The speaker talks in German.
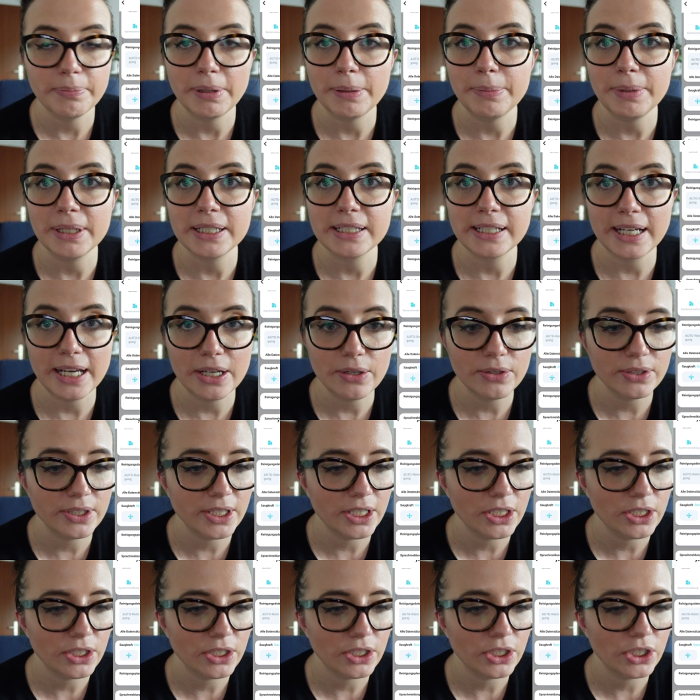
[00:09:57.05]
bei mir
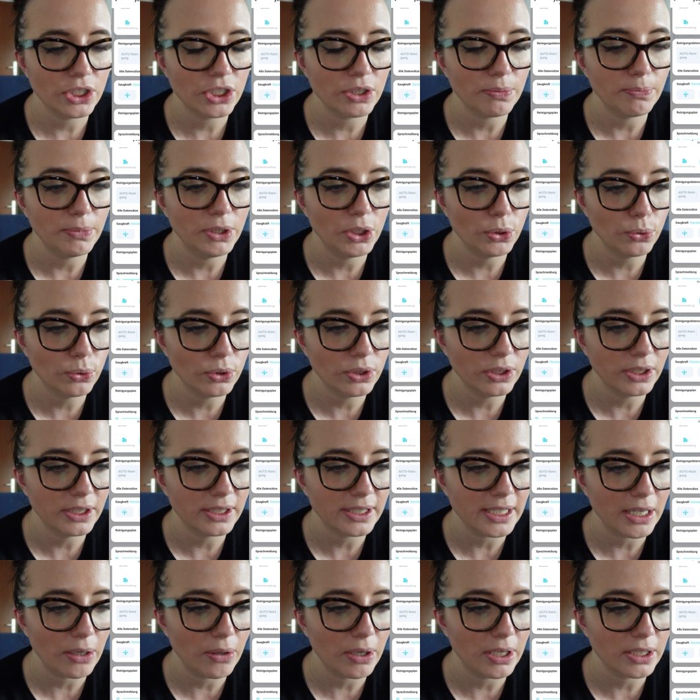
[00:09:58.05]
63 Minuten
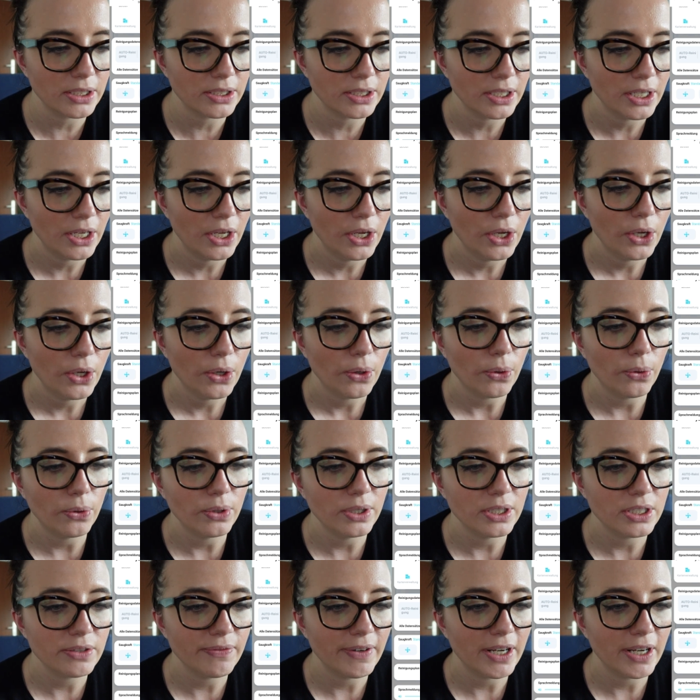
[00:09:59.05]
gedauert und es